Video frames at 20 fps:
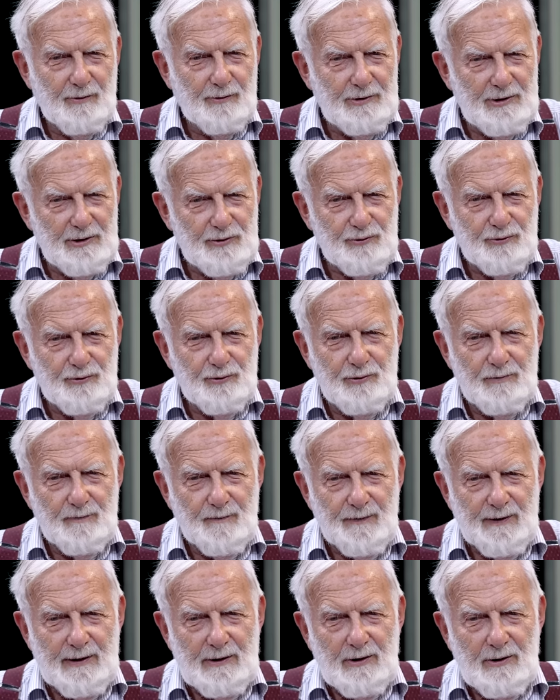O da şu,
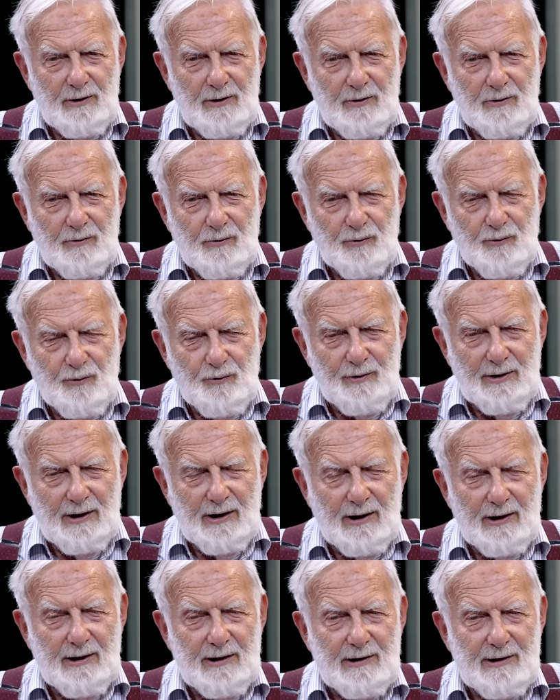dünya
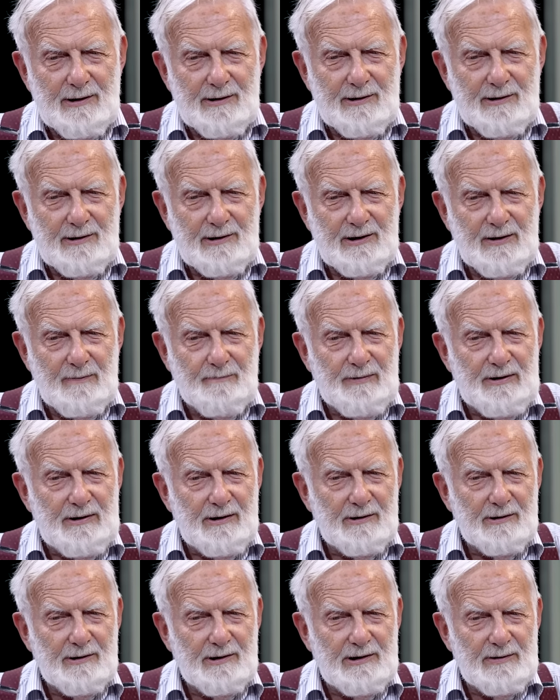hayatında bir
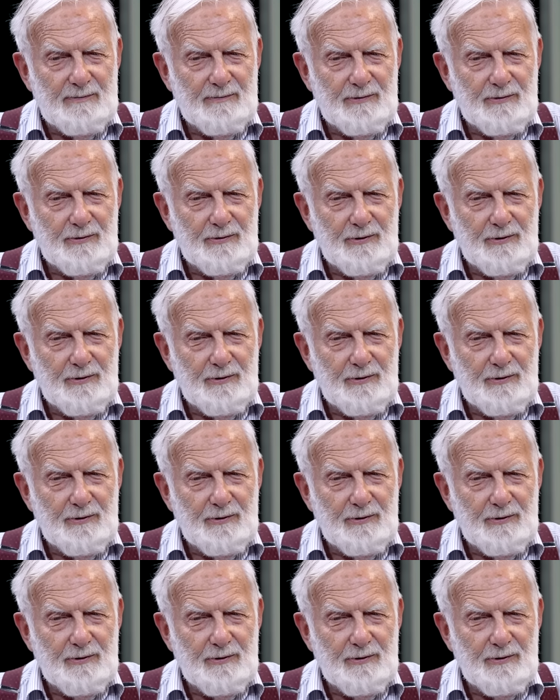takım